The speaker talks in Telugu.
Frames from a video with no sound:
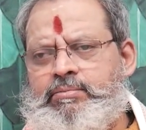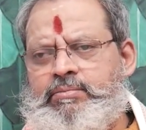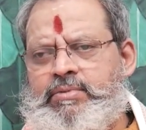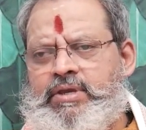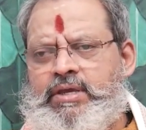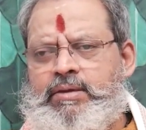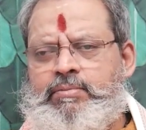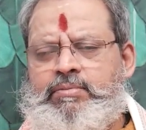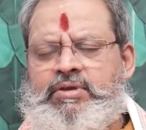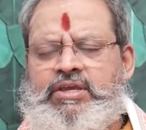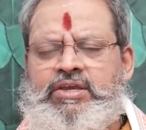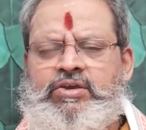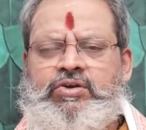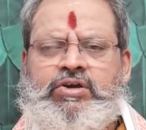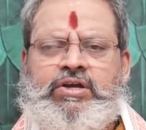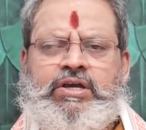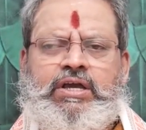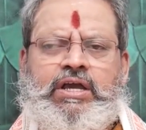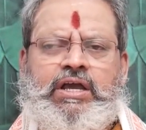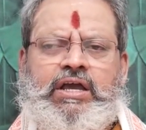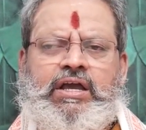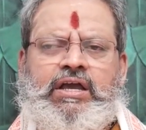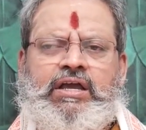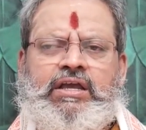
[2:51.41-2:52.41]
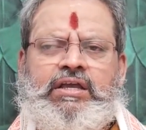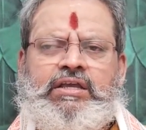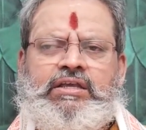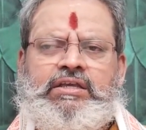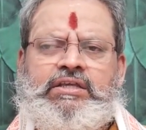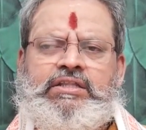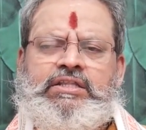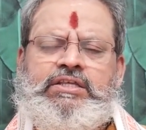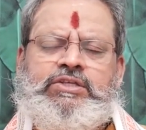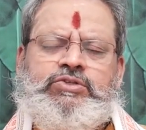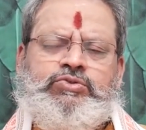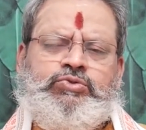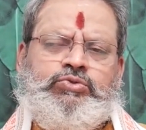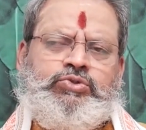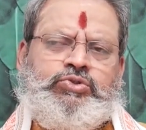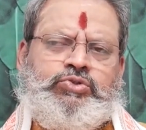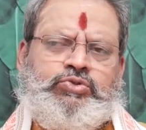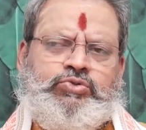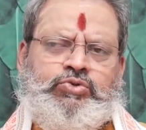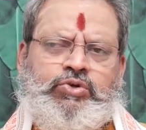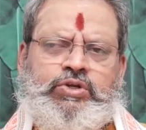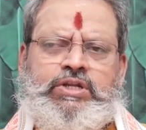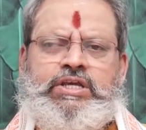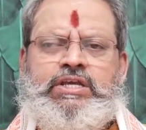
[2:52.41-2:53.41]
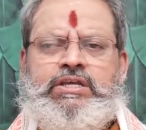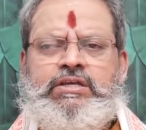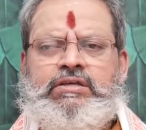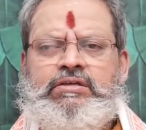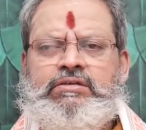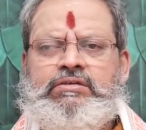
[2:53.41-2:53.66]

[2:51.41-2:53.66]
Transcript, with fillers: మీ మీ యొక్క ఇది చూసుకొని